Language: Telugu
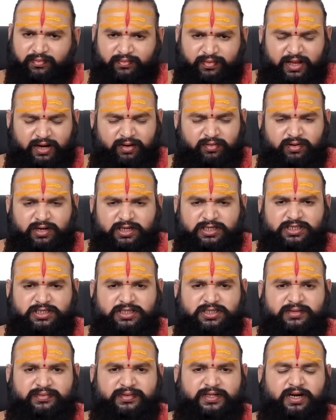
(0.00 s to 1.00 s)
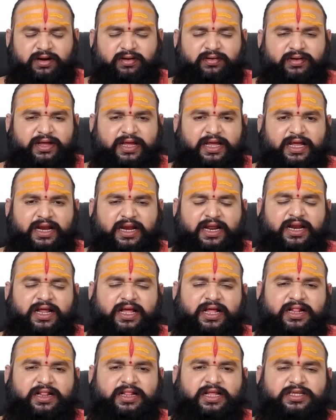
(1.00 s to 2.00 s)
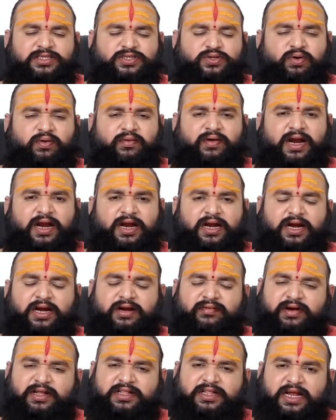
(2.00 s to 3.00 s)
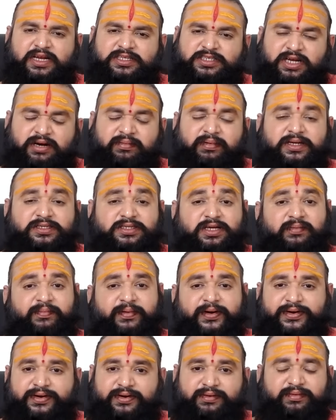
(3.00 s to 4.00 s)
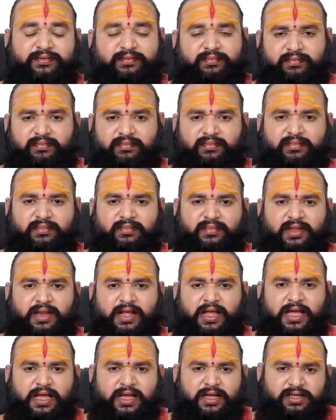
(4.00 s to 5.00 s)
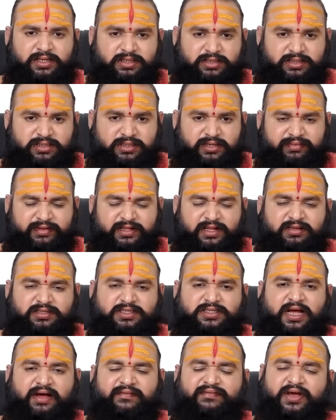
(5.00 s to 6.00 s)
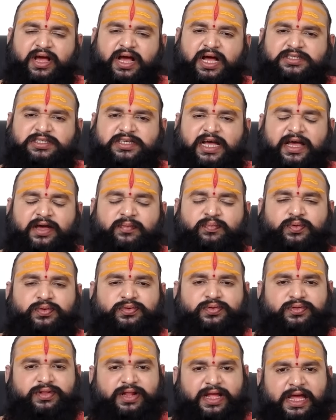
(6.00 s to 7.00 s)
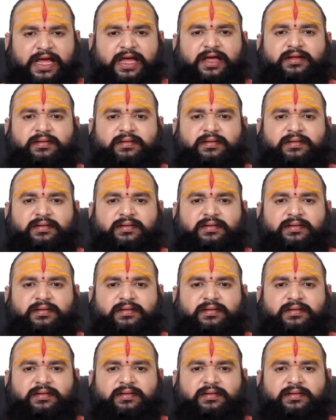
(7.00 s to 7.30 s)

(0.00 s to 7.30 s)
వీరి గురించి జీవితంలో ఏ నిర్ణయం తీసుకోవాలన్నటువంటి తర్జన భర్జన పెట్టడం జీవితం సాఫీగా సాగిపోతుంది